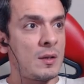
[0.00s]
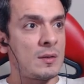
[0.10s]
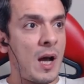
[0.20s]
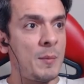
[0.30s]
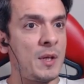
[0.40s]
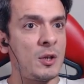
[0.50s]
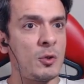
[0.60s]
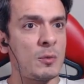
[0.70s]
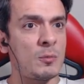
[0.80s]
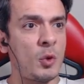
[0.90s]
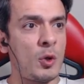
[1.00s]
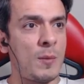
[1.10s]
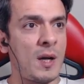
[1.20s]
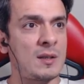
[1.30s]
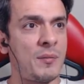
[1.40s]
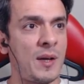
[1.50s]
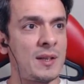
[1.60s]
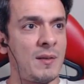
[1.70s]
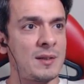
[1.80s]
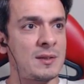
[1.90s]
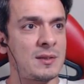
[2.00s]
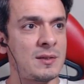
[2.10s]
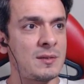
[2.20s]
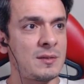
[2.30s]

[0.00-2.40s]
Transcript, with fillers: tahmin ediyorum doyurmakta fayda var.